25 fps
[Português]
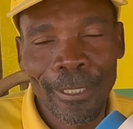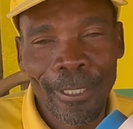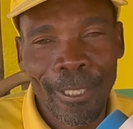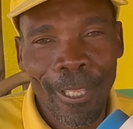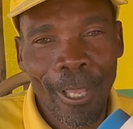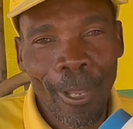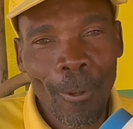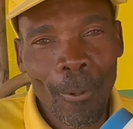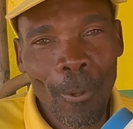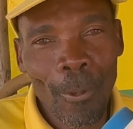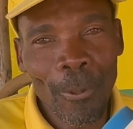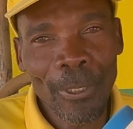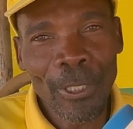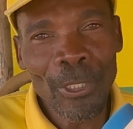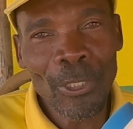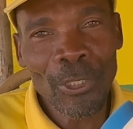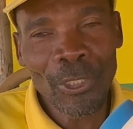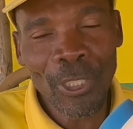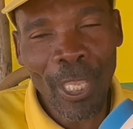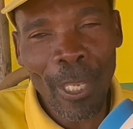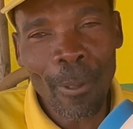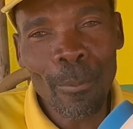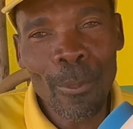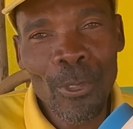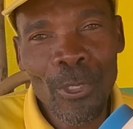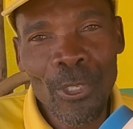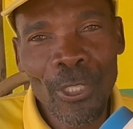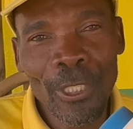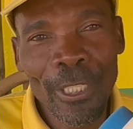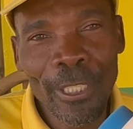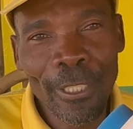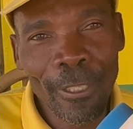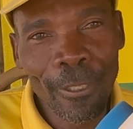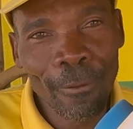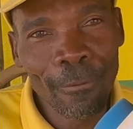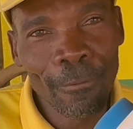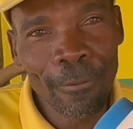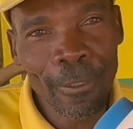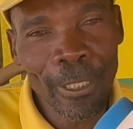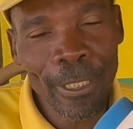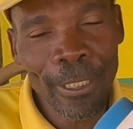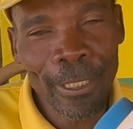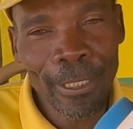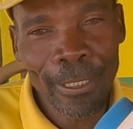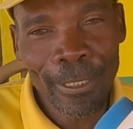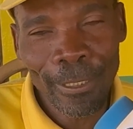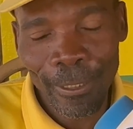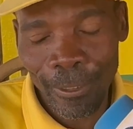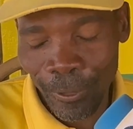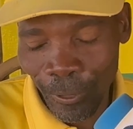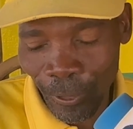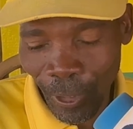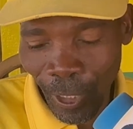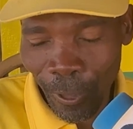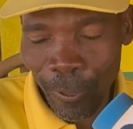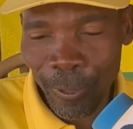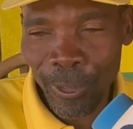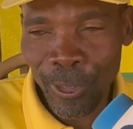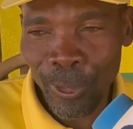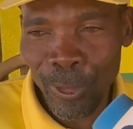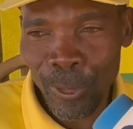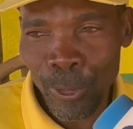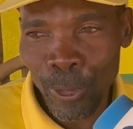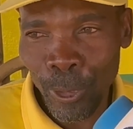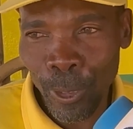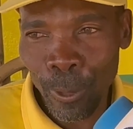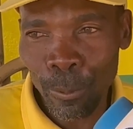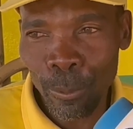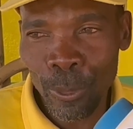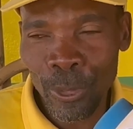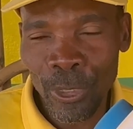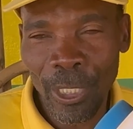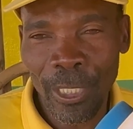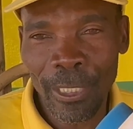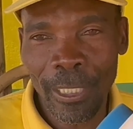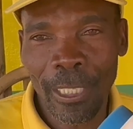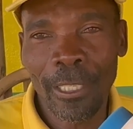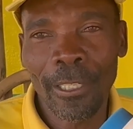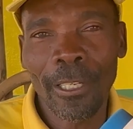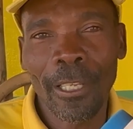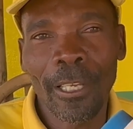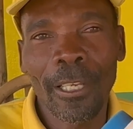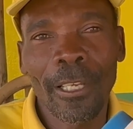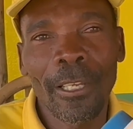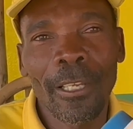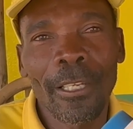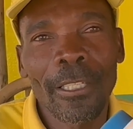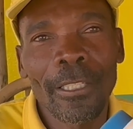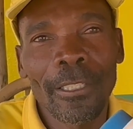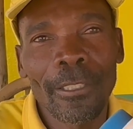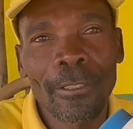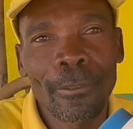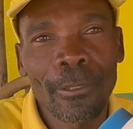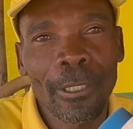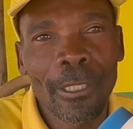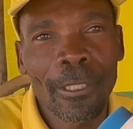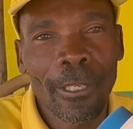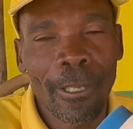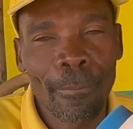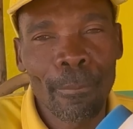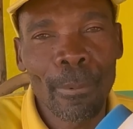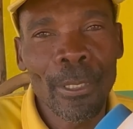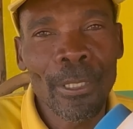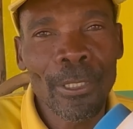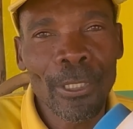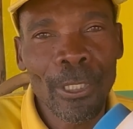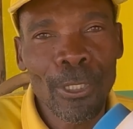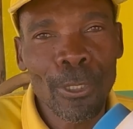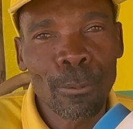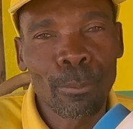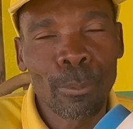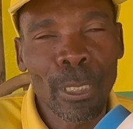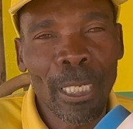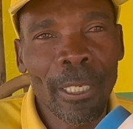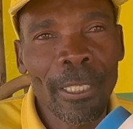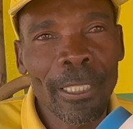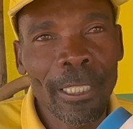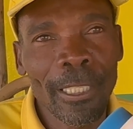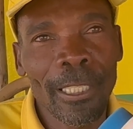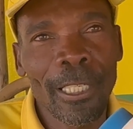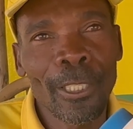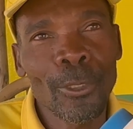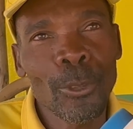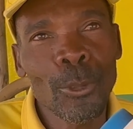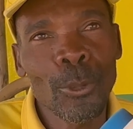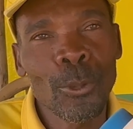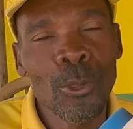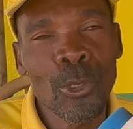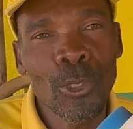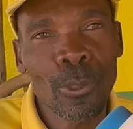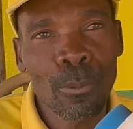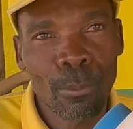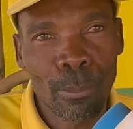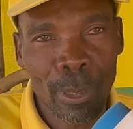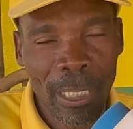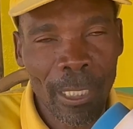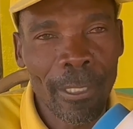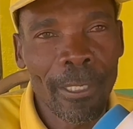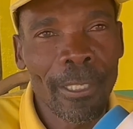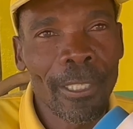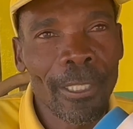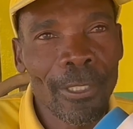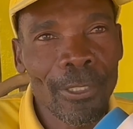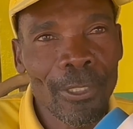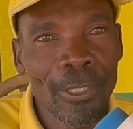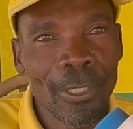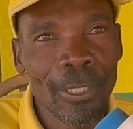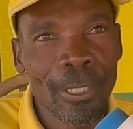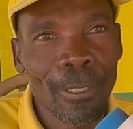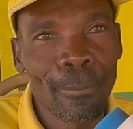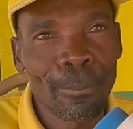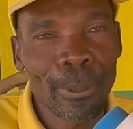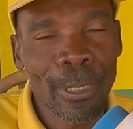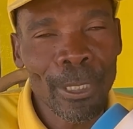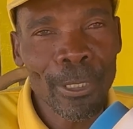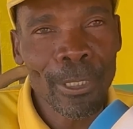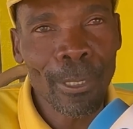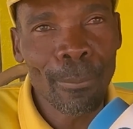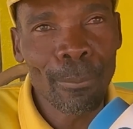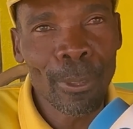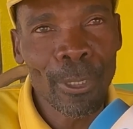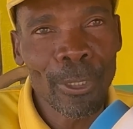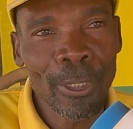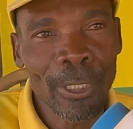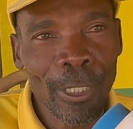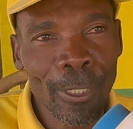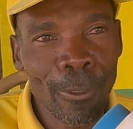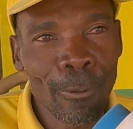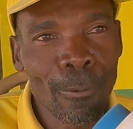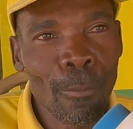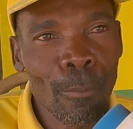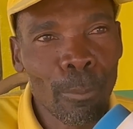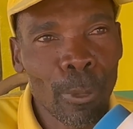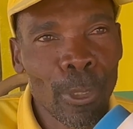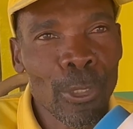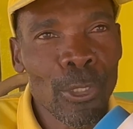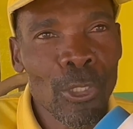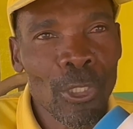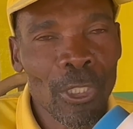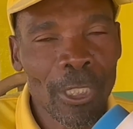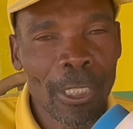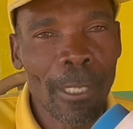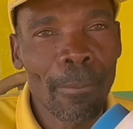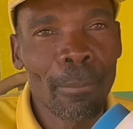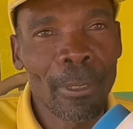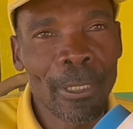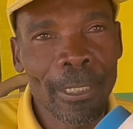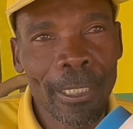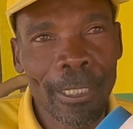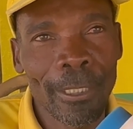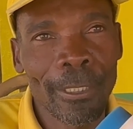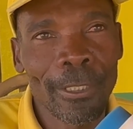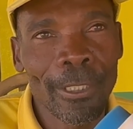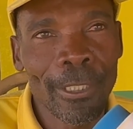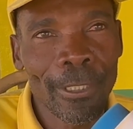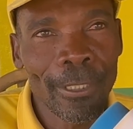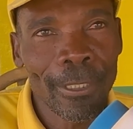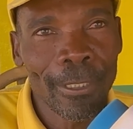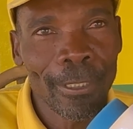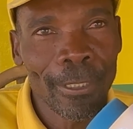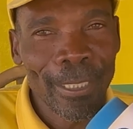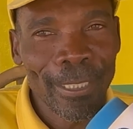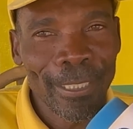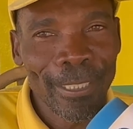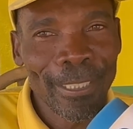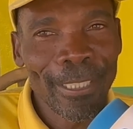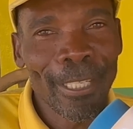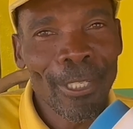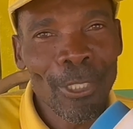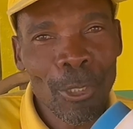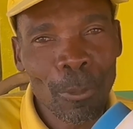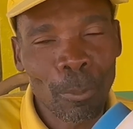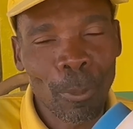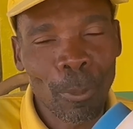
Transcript: Agora estamos livres, então trouxemos aquela camisas brancas e calções brancas para saber que é um país independente. E as